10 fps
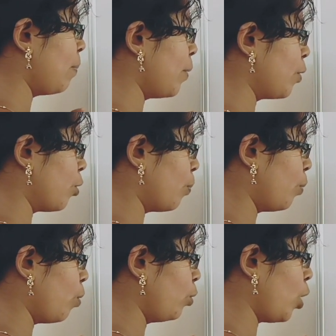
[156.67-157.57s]
add பண்ணிரும்
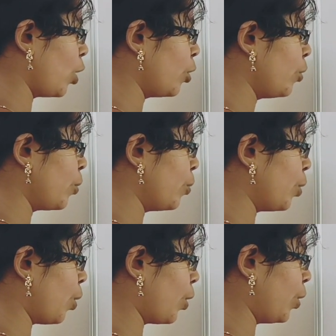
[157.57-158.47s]
proton,
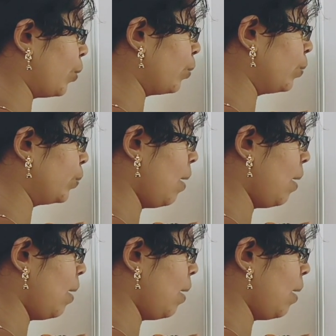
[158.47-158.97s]
neutron ஏயும்